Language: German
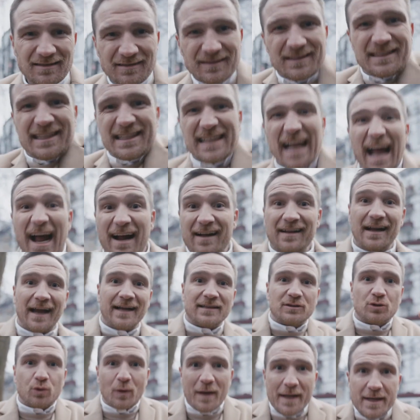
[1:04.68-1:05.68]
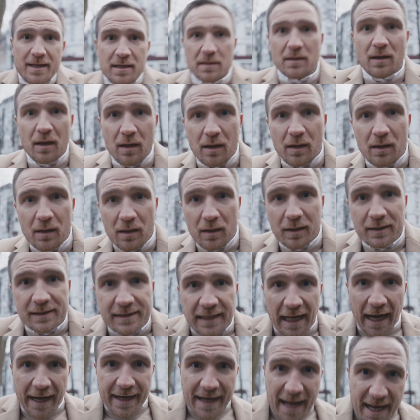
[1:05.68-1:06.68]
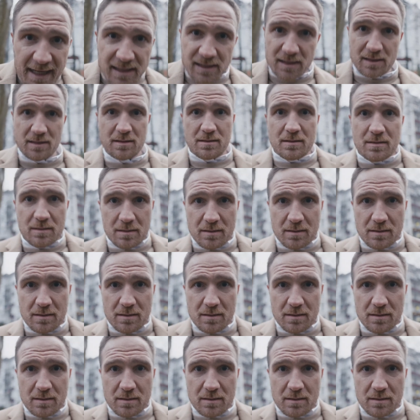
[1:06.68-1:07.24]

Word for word: Und sie sagen, ein Drink ist kein Essen.